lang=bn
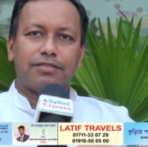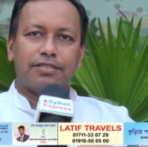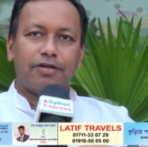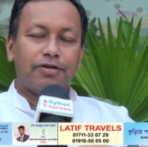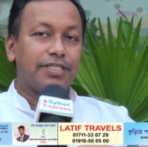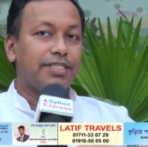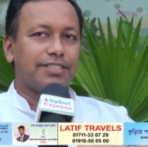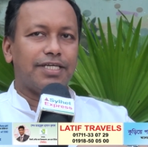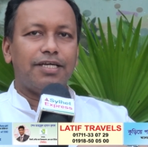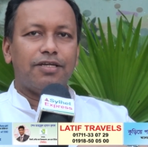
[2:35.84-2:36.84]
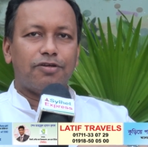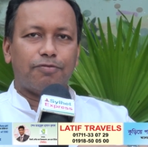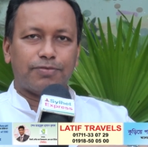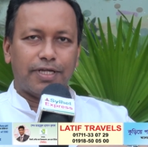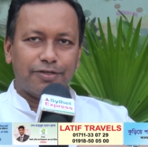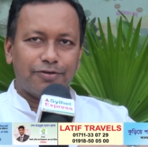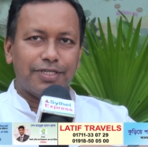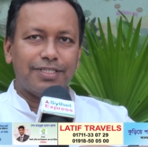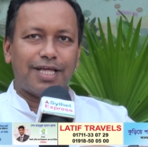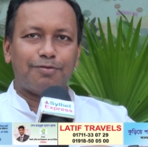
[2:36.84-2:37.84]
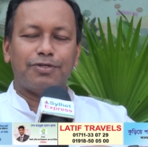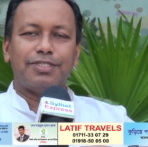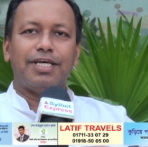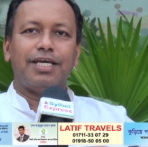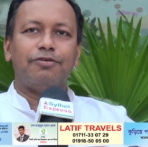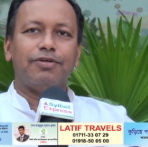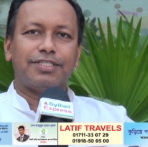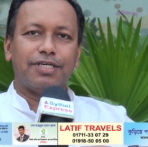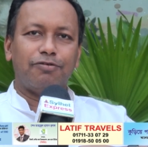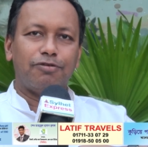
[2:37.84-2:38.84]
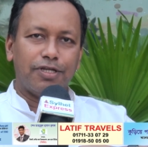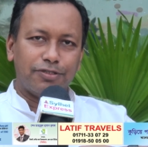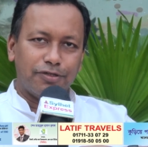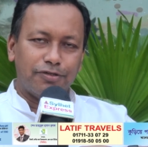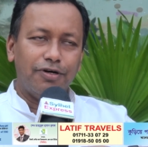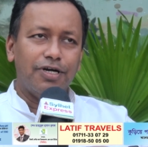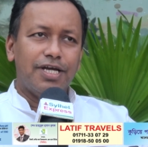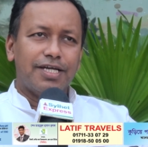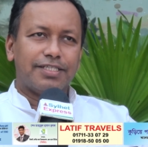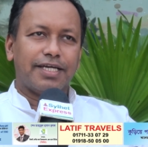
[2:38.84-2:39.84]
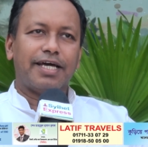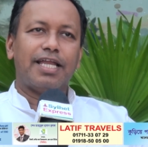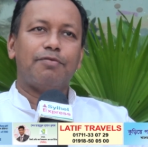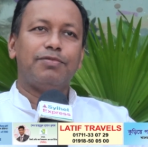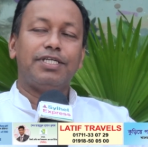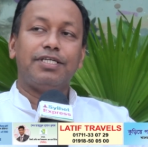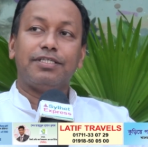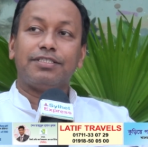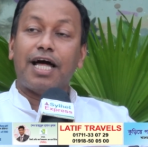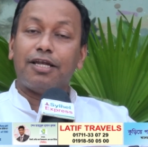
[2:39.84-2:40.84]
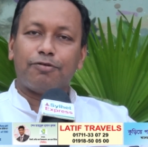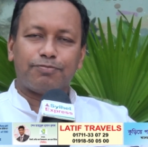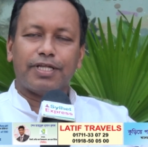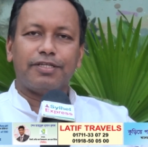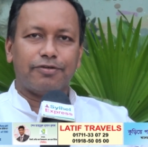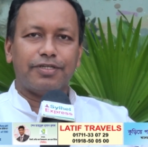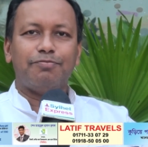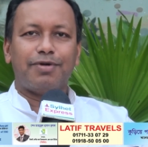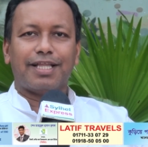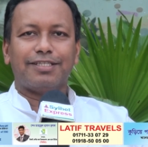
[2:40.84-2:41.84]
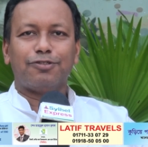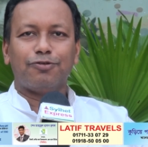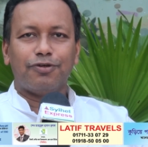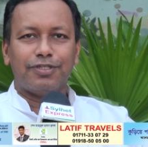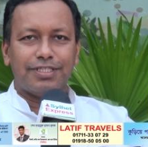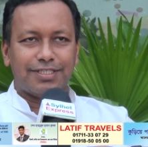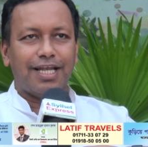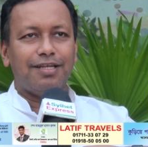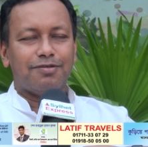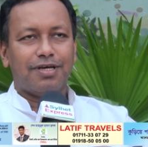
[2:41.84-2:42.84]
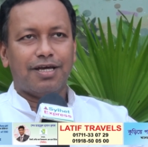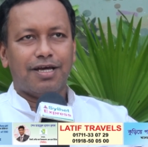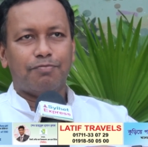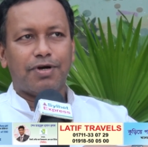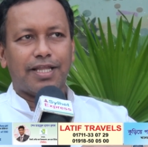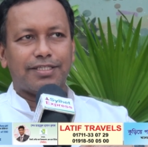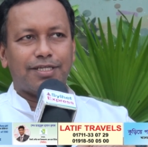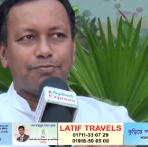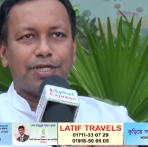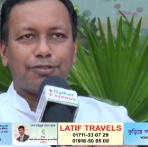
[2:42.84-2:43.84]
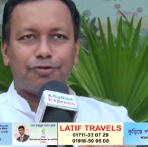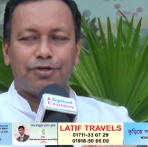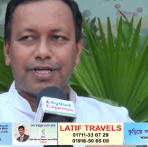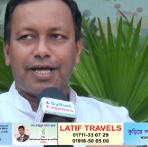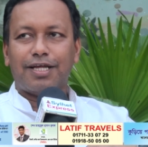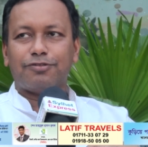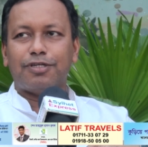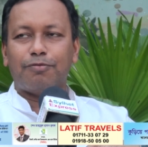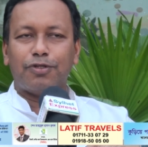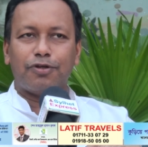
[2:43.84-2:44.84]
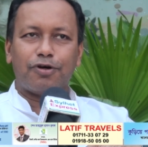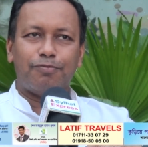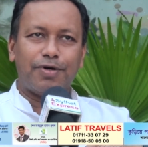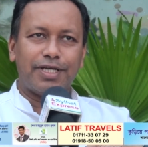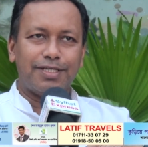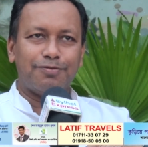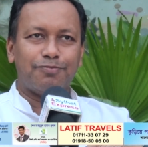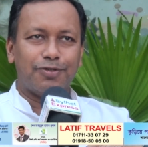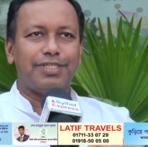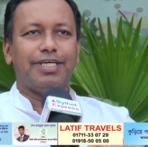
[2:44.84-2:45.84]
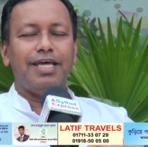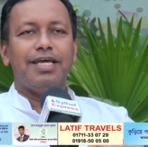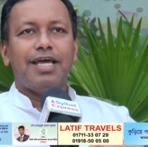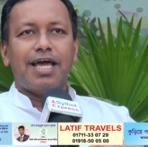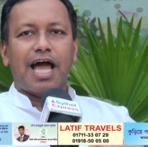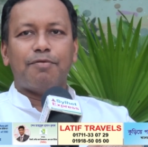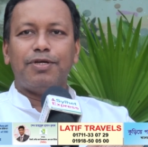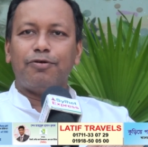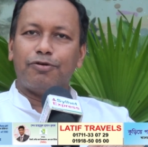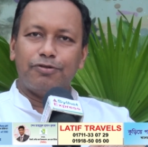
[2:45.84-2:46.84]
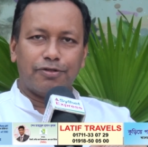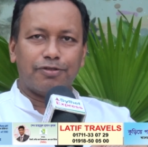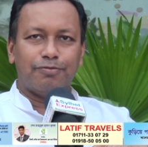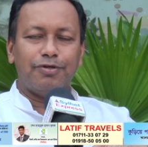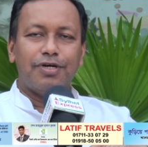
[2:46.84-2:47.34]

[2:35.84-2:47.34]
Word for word: তেরোটি দেশে রপ্তানি করি তার মধ্যে ইউএসএ উল্লেখযোগ্য সেখানে আমি চাল রপ্তানি করি বাংলাদেশের সুগন্ধি চাল বাংলাদেশের বেশ কটা সুনামজনক কোম্পানির মধ্যে আমি অন্যতম